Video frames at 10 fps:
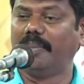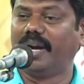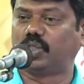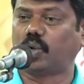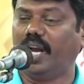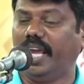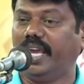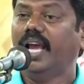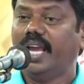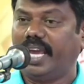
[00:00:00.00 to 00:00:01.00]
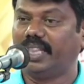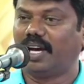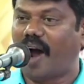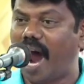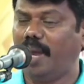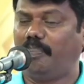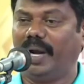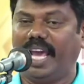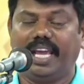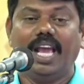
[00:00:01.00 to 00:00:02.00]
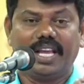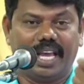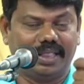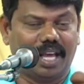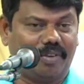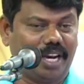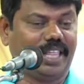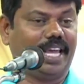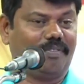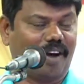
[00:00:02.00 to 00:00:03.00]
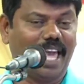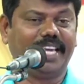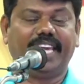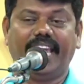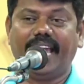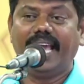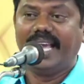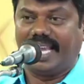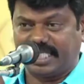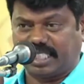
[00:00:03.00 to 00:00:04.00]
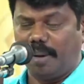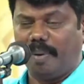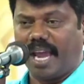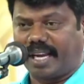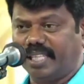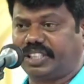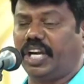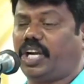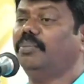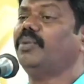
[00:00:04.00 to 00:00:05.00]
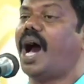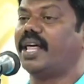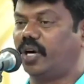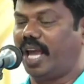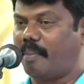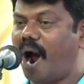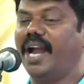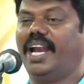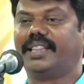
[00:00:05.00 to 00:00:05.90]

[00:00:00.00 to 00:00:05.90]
என்று சொல்லி இந்த வாய்ப்பினை இந்த விருதை வழங்கிய எஸ்டிபிஐ கட்சிக்கும் அதனுடைய மாநில